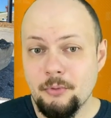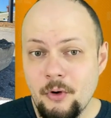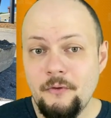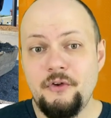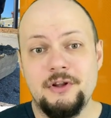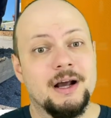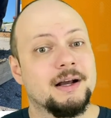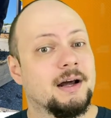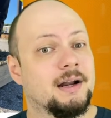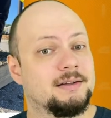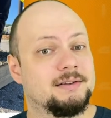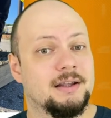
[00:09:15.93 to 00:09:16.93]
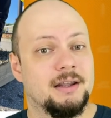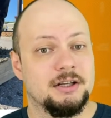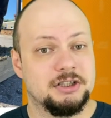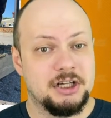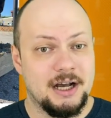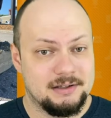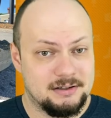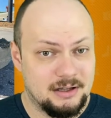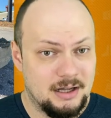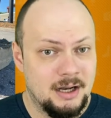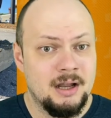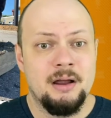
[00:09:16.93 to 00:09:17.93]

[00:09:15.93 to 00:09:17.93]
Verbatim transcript: кофе, я как раз таки часто